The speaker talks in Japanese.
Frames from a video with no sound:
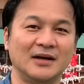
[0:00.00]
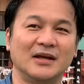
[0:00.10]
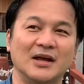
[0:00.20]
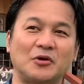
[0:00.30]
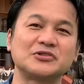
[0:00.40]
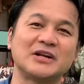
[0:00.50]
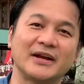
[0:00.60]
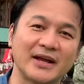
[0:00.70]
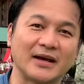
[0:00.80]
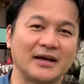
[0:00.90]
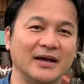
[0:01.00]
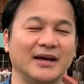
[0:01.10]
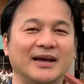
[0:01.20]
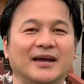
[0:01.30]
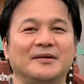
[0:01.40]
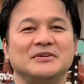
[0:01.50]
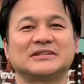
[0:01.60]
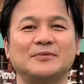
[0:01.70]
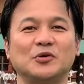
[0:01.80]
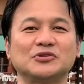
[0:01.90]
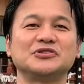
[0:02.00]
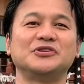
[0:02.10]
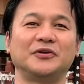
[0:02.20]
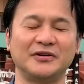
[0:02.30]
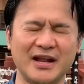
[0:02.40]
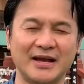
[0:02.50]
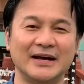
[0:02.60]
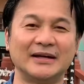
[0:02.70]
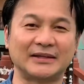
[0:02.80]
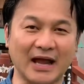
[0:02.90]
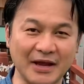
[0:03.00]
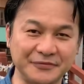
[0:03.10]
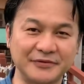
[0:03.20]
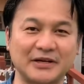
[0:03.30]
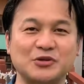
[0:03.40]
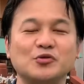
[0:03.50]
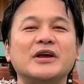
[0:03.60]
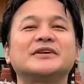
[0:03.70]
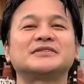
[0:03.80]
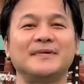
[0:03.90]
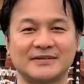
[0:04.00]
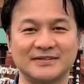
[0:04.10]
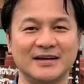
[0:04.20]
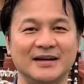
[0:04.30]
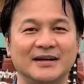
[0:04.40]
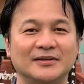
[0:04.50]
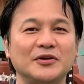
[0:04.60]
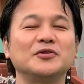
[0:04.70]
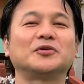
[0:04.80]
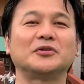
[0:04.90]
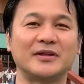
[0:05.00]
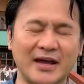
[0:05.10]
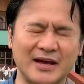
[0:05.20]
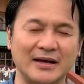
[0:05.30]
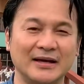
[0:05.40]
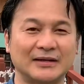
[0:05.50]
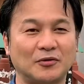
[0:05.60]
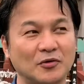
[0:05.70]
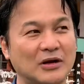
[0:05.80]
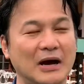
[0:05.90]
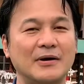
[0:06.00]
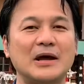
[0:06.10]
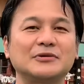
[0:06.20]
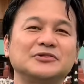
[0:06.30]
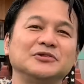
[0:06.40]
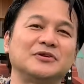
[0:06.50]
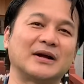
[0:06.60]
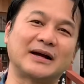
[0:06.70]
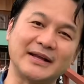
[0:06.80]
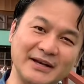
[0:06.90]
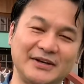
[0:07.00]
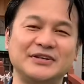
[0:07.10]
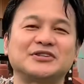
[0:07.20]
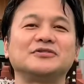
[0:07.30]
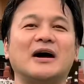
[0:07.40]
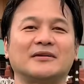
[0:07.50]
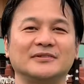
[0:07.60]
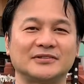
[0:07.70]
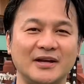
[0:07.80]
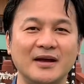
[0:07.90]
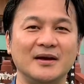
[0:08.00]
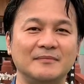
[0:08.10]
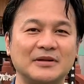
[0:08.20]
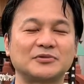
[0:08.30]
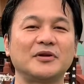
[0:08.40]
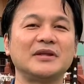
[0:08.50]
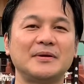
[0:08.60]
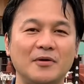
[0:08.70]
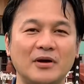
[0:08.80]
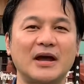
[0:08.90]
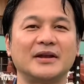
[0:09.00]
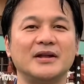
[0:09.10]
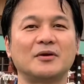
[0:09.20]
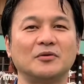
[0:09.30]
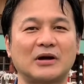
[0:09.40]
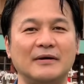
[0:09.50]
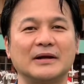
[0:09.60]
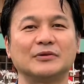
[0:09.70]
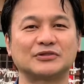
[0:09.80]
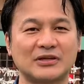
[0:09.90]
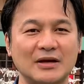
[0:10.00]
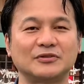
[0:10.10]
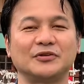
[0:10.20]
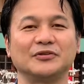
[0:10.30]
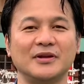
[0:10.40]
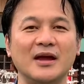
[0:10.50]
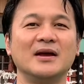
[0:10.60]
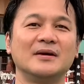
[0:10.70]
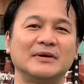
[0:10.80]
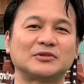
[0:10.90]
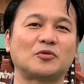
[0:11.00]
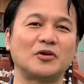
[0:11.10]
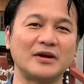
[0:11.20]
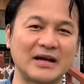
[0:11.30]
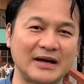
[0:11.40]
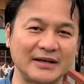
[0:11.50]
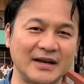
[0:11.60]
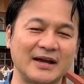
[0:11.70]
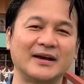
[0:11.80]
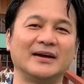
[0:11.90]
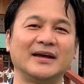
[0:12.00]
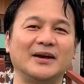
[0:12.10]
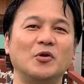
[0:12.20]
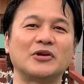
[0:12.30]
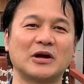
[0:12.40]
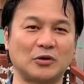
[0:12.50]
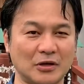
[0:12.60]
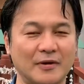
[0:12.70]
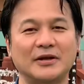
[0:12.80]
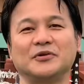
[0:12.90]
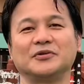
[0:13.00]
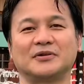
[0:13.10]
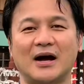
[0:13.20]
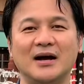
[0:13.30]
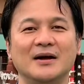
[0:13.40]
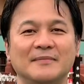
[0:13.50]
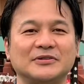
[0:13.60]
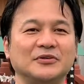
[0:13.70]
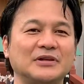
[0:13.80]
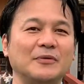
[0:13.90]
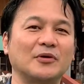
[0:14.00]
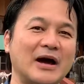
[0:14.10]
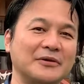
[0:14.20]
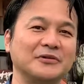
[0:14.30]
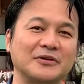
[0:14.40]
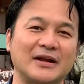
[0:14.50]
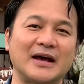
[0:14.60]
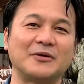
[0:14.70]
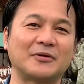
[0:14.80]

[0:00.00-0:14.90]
えー、こちらね、えー、皆様ご存知のようにね、台風が直撃します。ということで、この瓦をするというのはかなりリスクがあるんですね。まあ、それでもやはりね、この瓦を使うというね、まあ、そこにはやはりね、えー、大きなこだわりというか、まあ、そういったものがあるのではないの